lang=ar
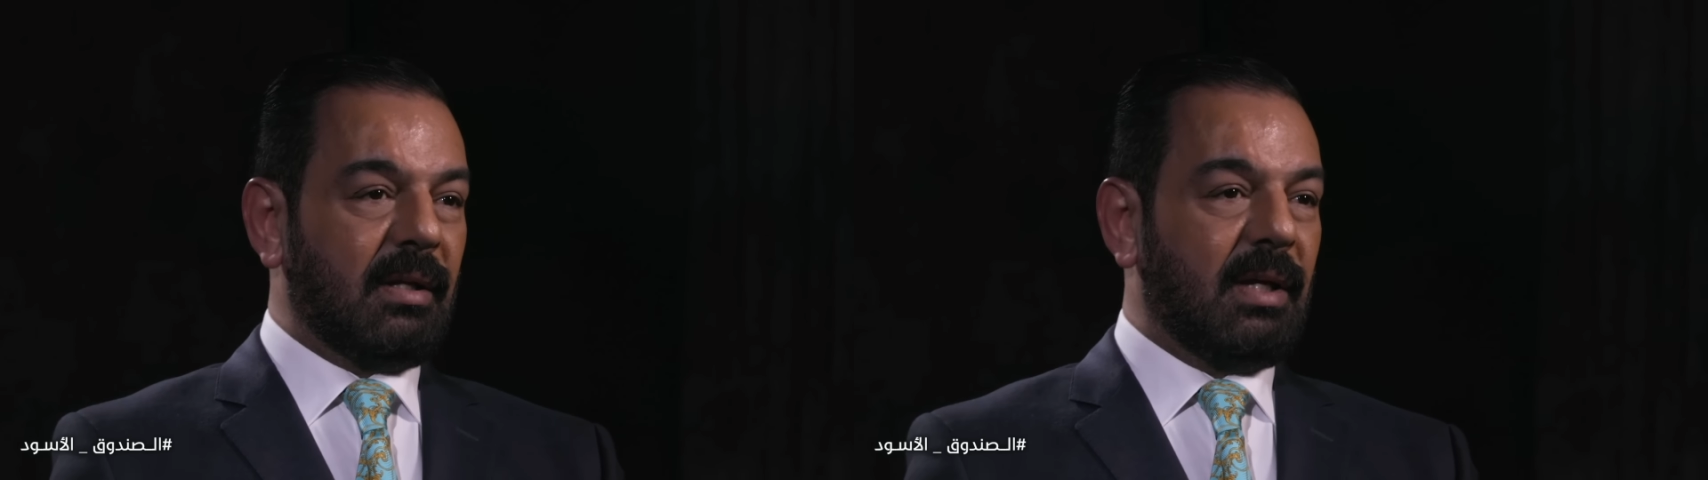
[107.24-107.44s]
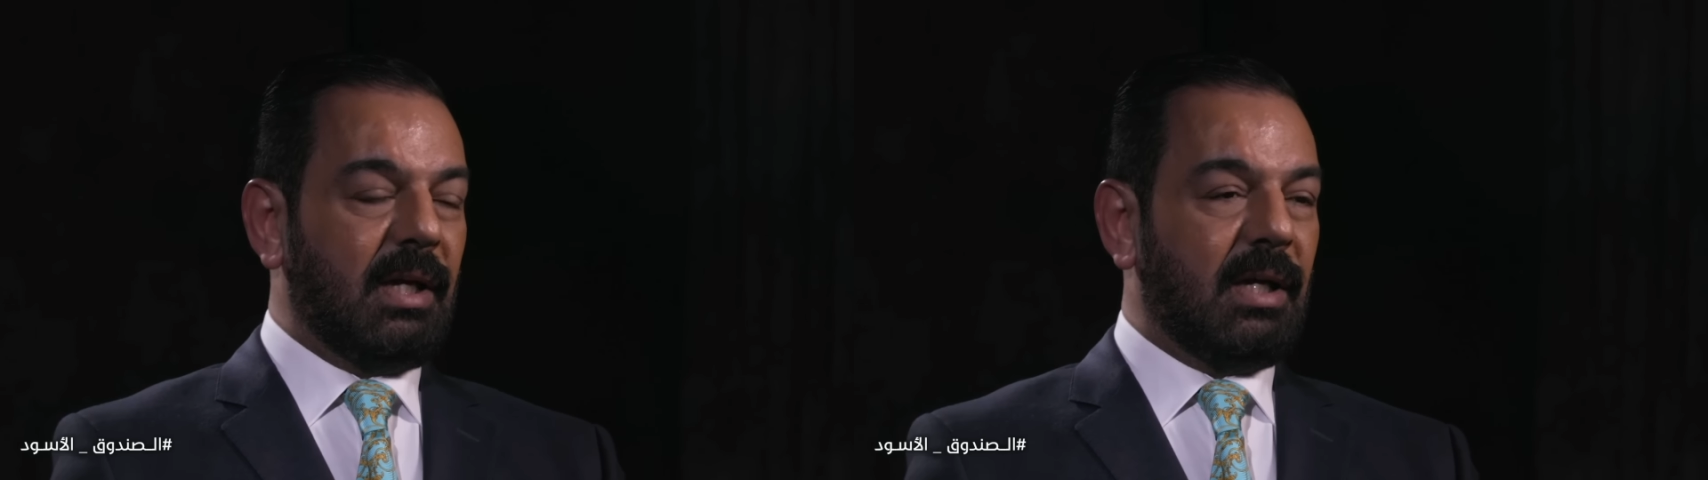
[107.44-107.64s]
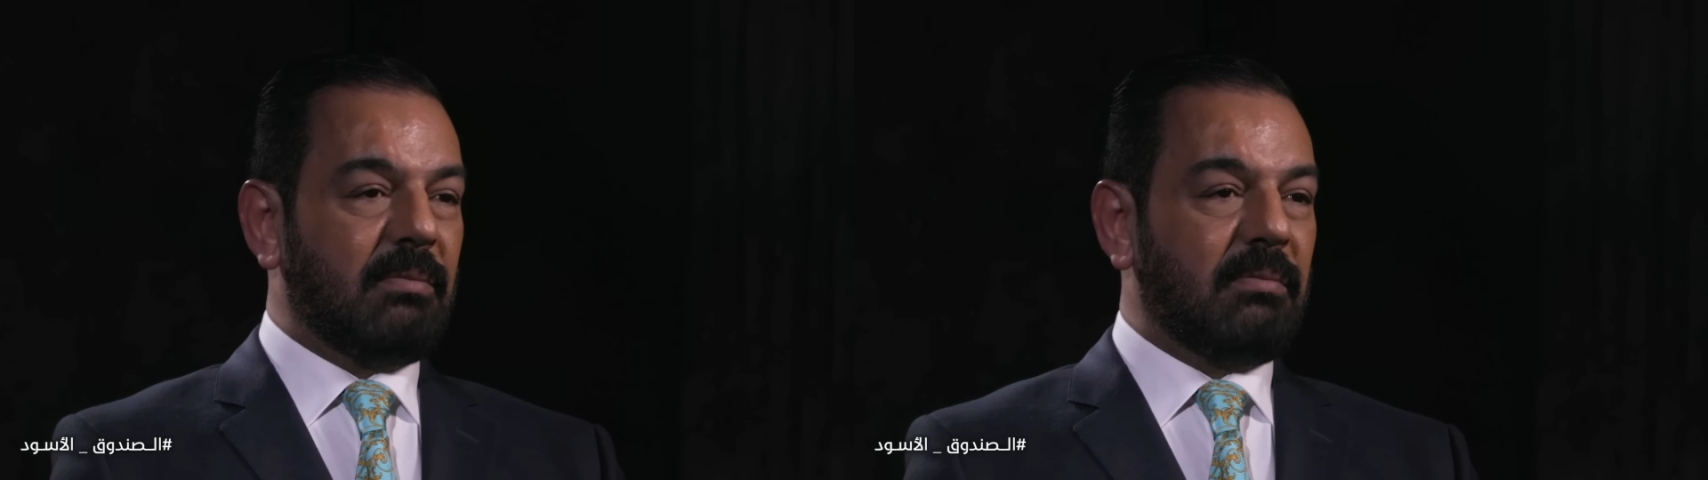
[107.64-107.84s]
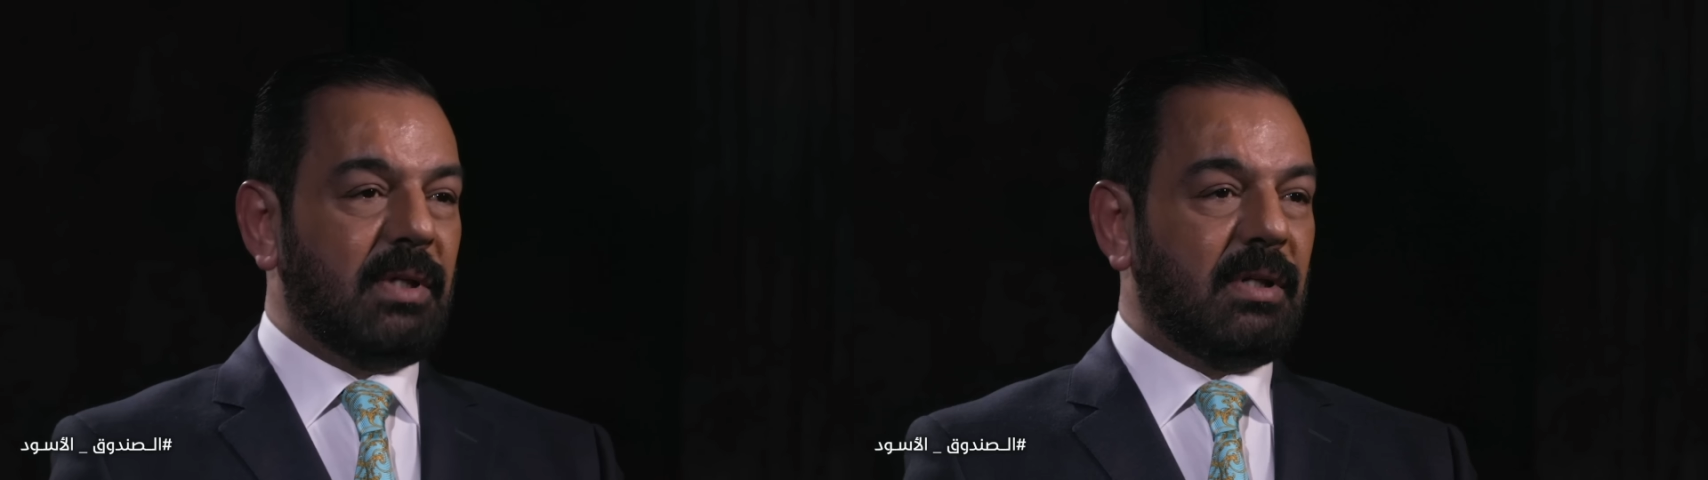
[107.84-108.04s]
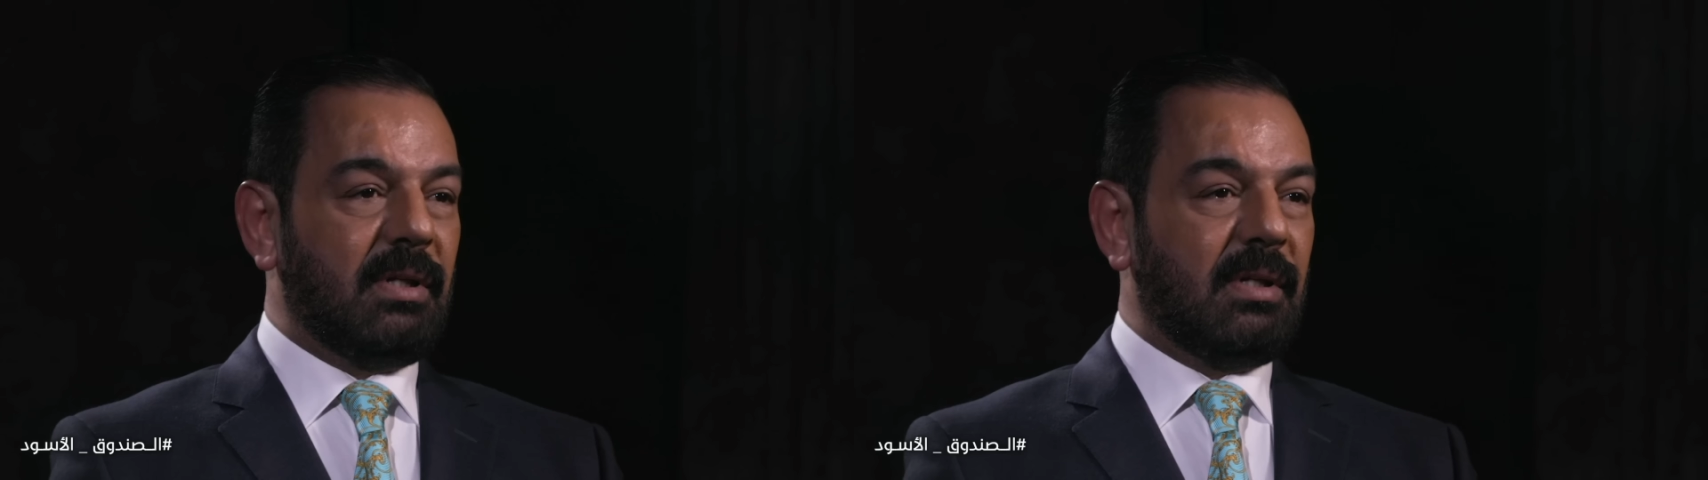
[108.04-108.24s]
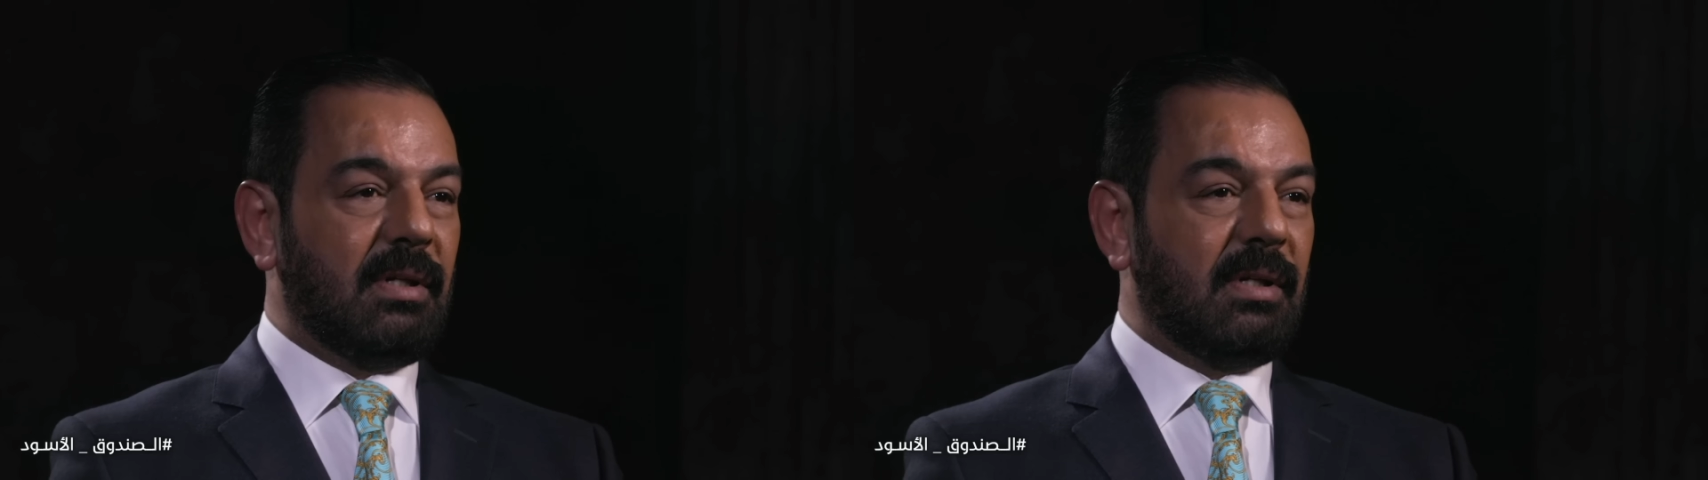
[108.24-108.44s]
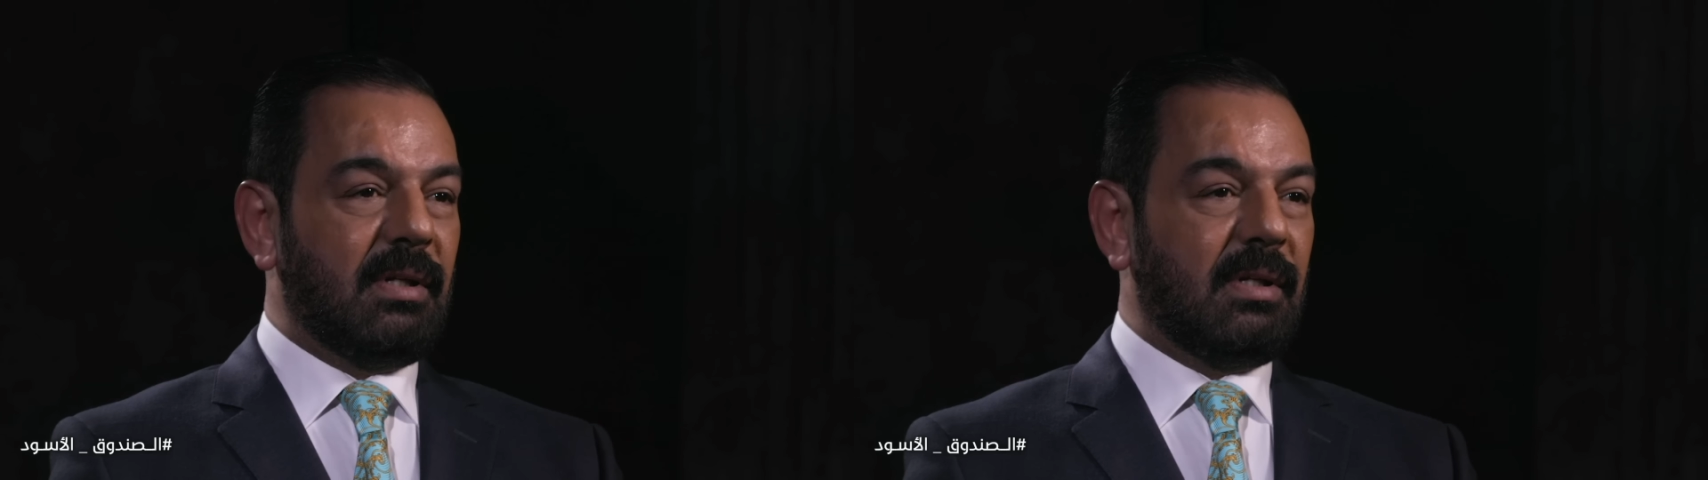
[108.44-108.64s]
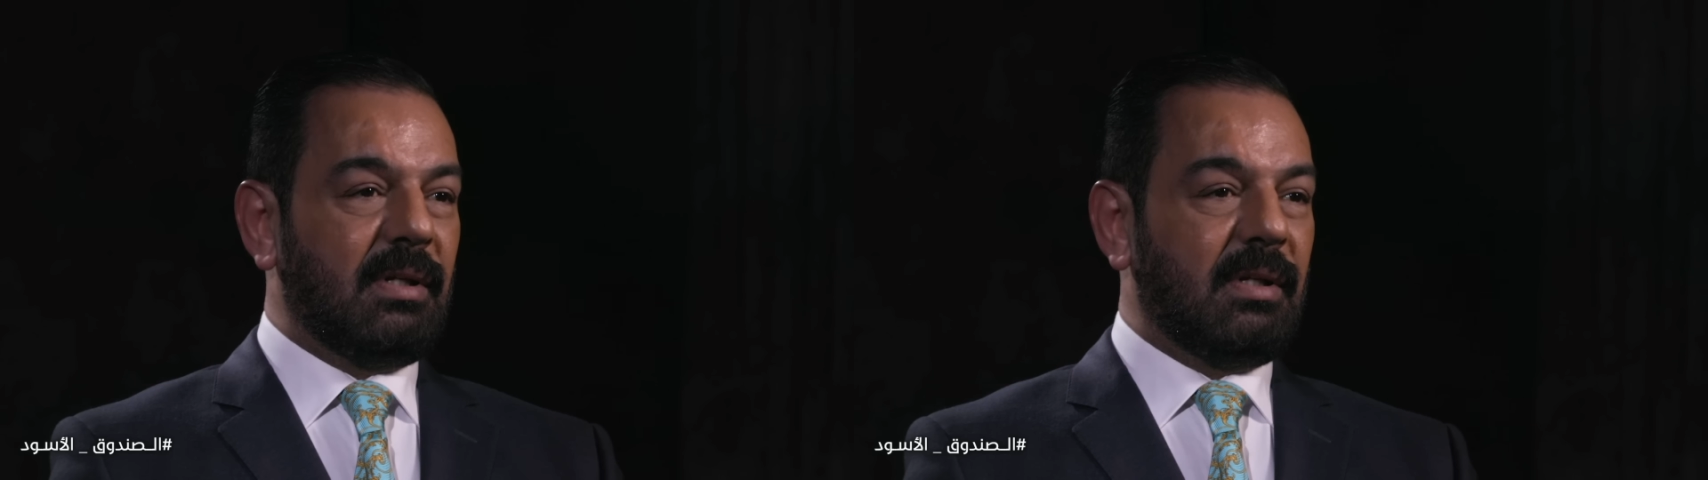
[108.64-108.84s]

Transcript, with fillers: كلام آه،